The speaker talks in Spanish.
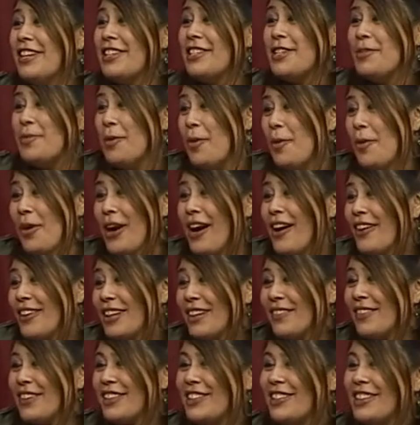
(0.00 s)
si a buscar a
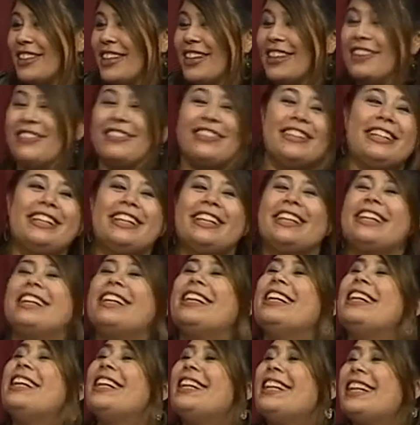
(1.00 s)
otra persona. Claro, ¿me
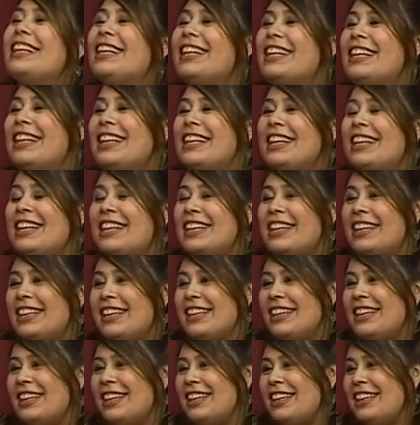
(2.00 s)
entendés?
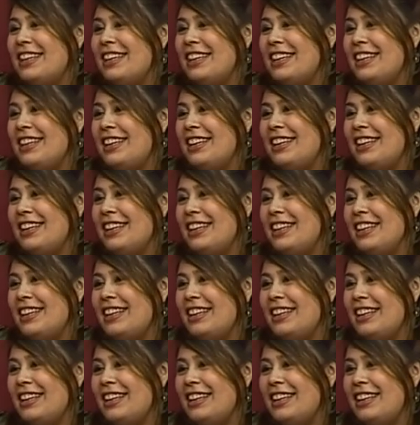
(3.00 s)
Este, me
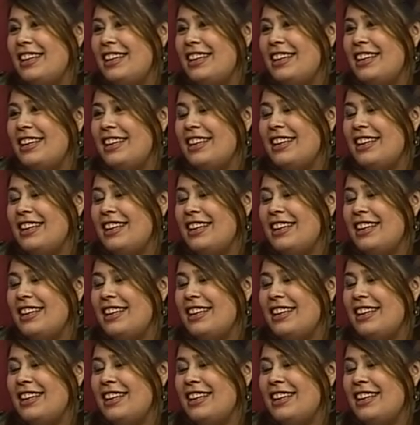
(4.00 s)
parece que